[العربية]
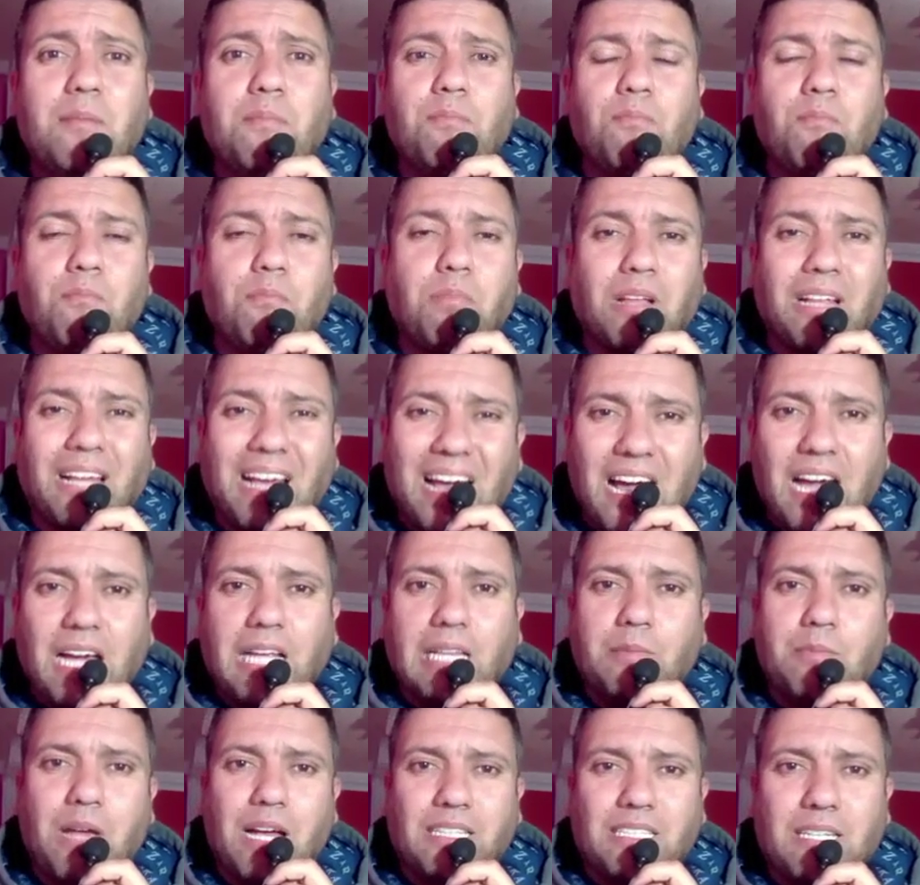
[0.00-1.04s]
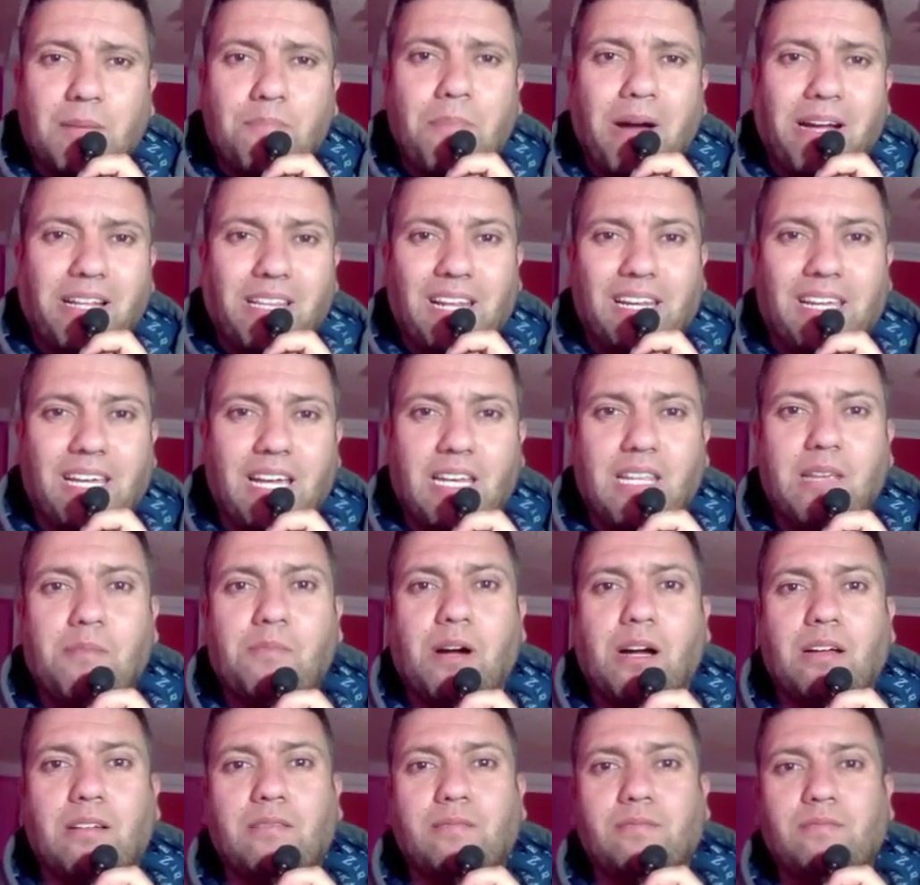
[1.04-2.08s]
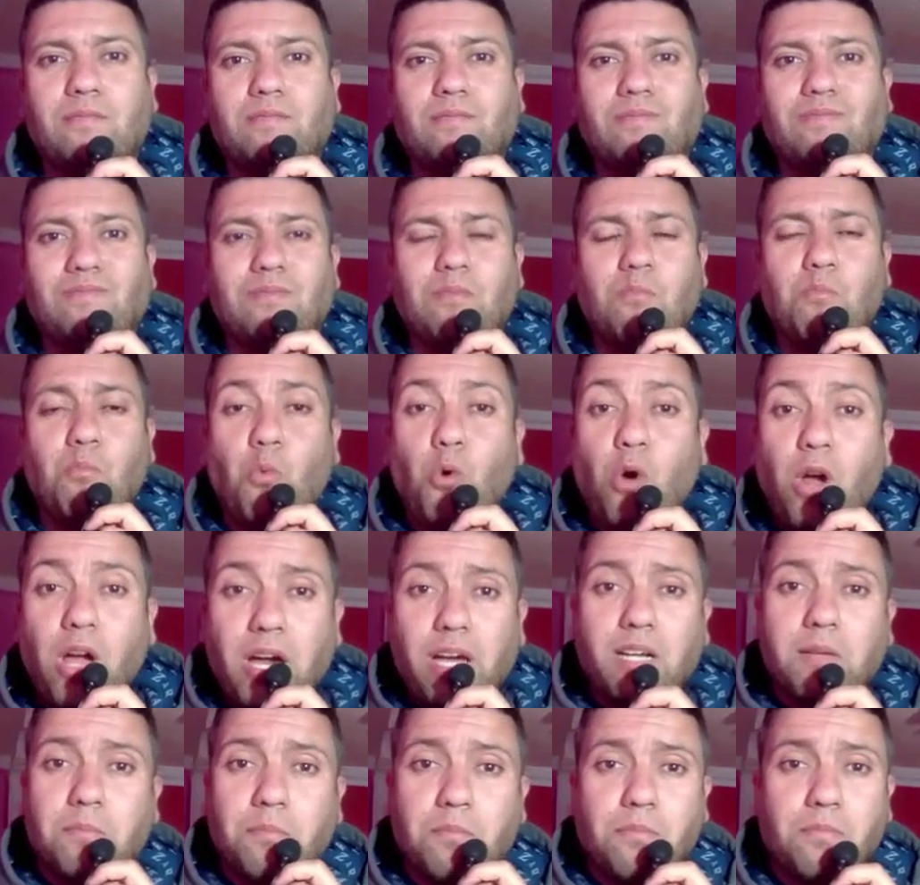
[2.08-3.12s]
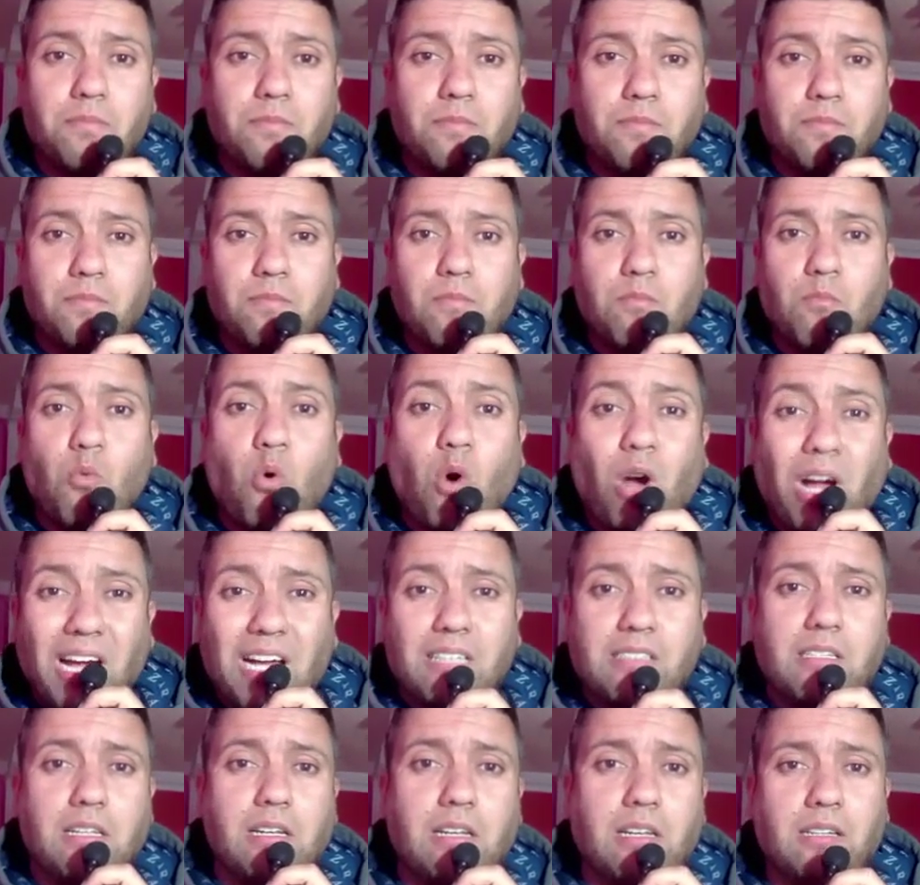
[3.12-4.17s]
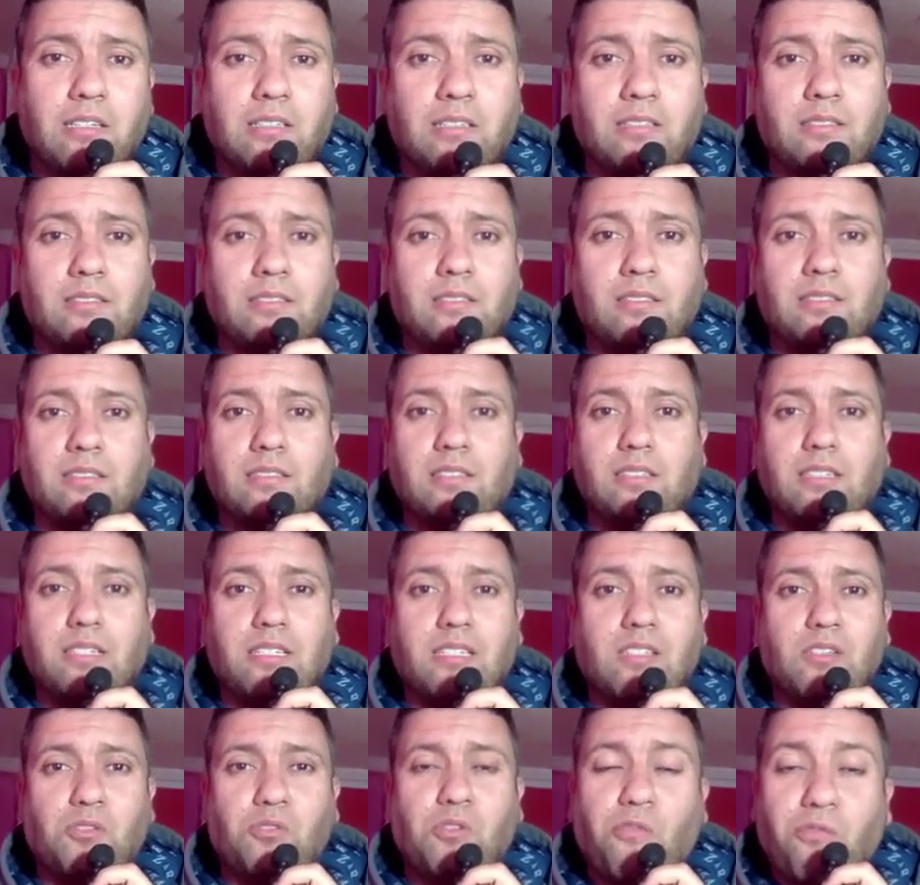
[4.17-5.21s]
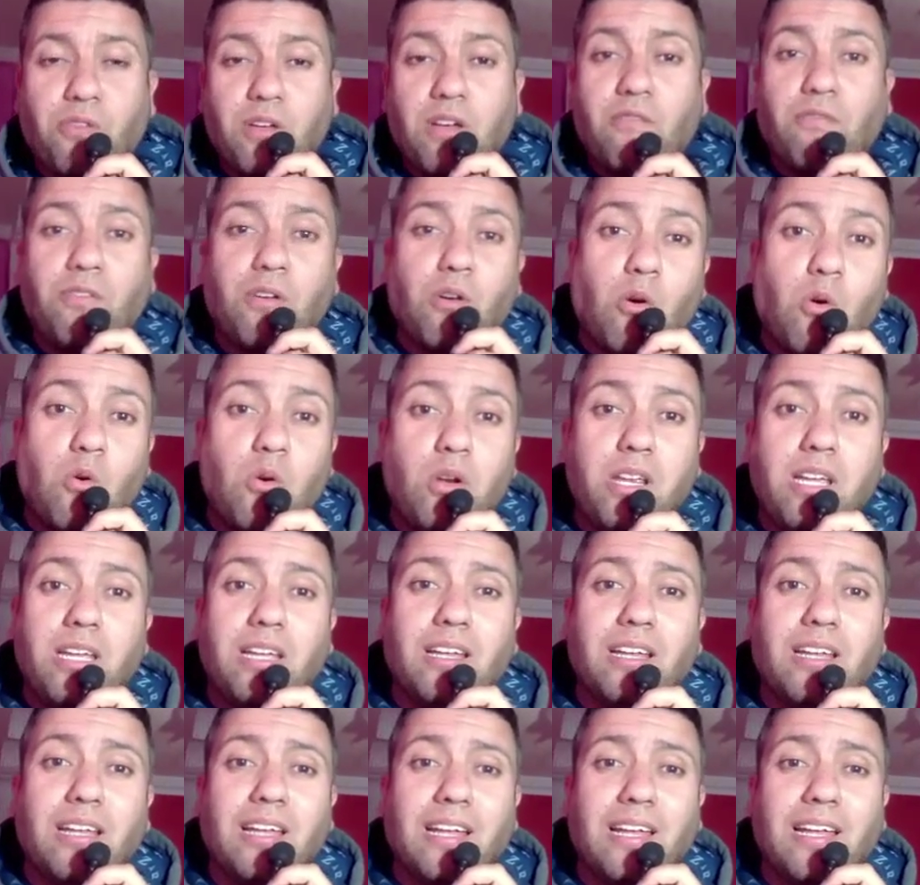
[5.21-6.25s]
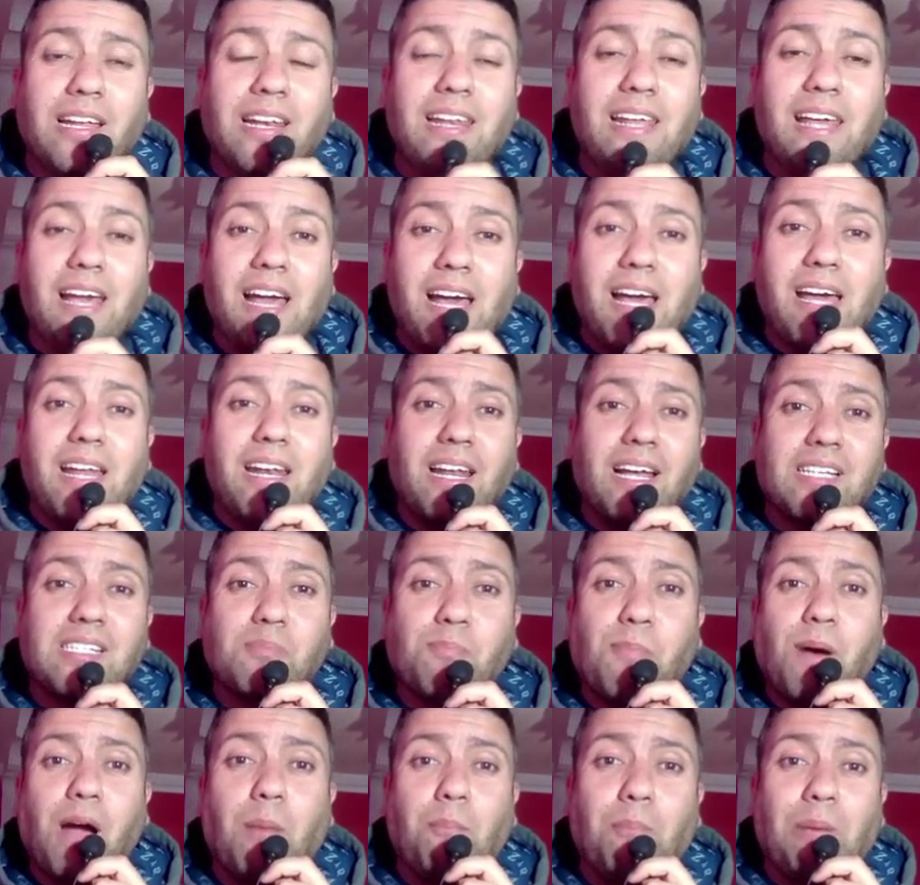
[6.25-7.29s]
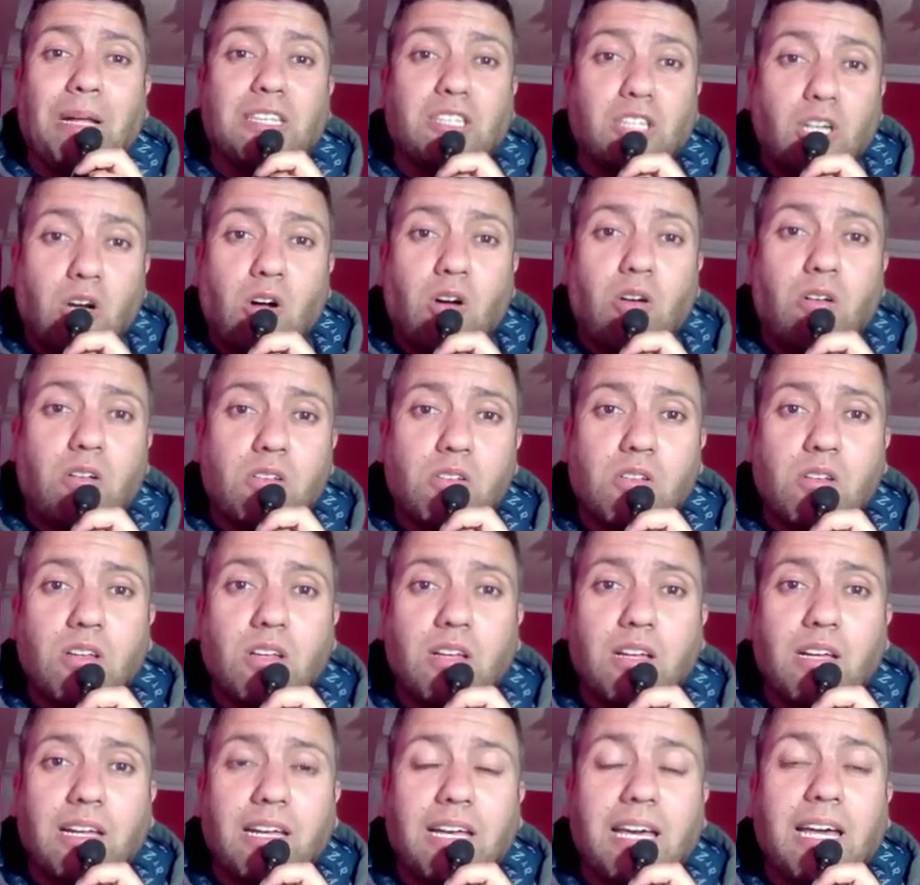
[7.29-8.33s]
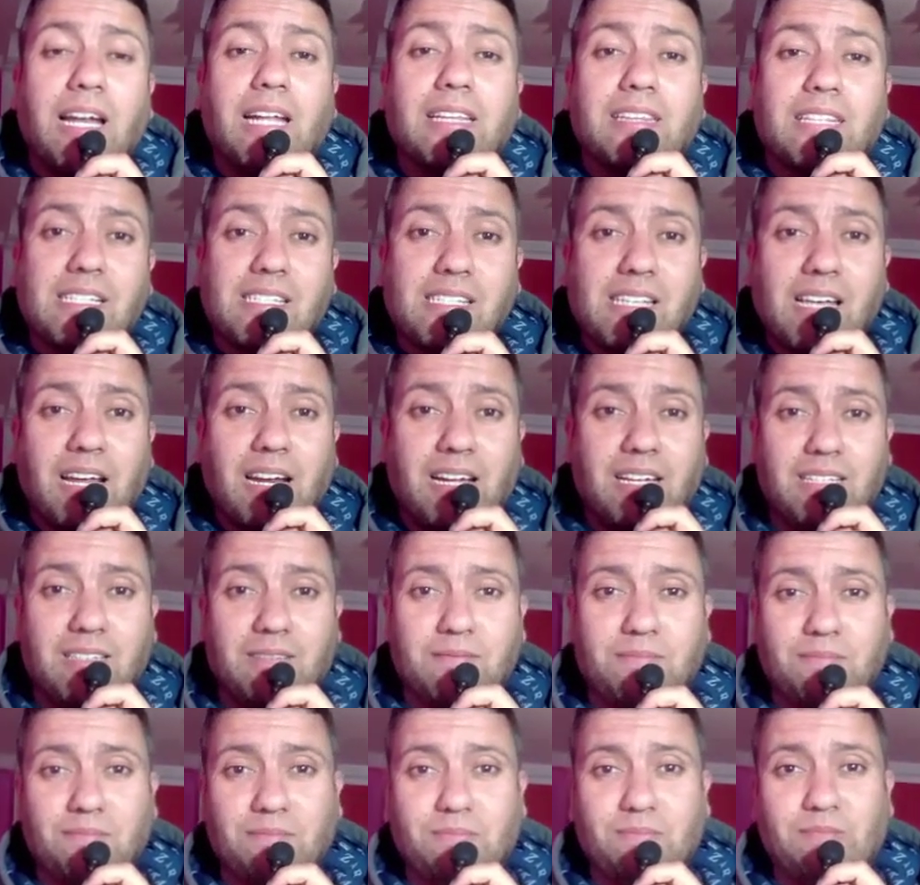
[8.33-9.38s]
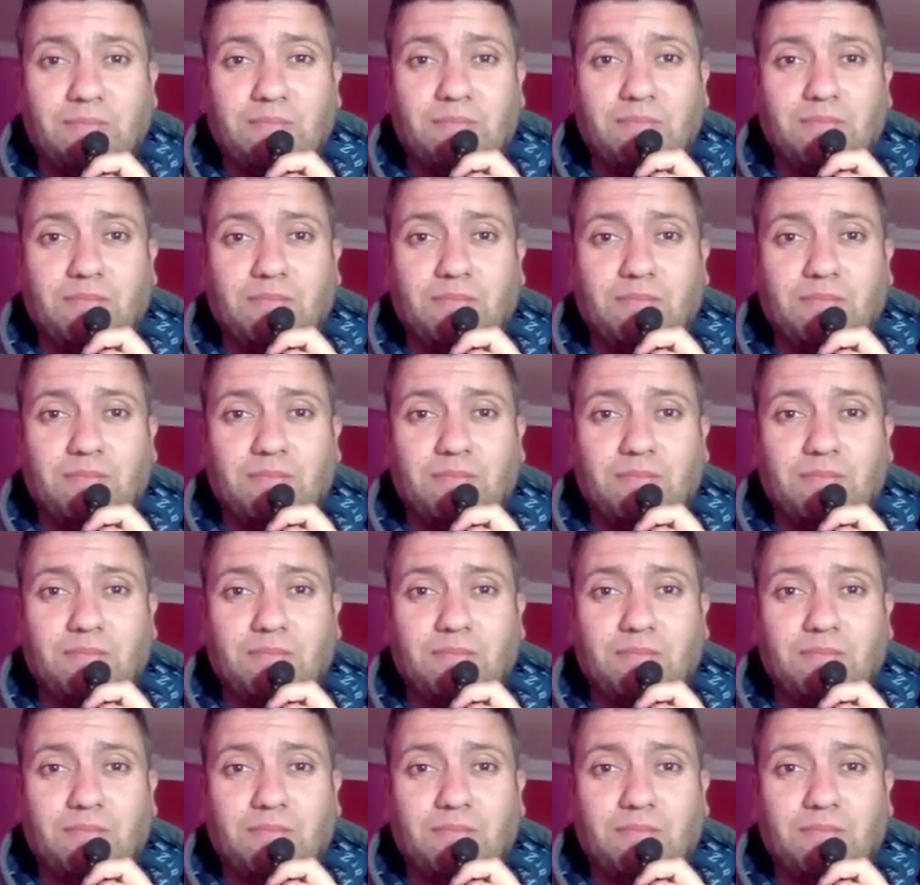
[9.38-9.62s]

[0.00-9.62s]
اللي قائد بأتم معنى الكلمة محارب مقاتل سفيان فيغولي الآن أصبح باترون غلطة سراي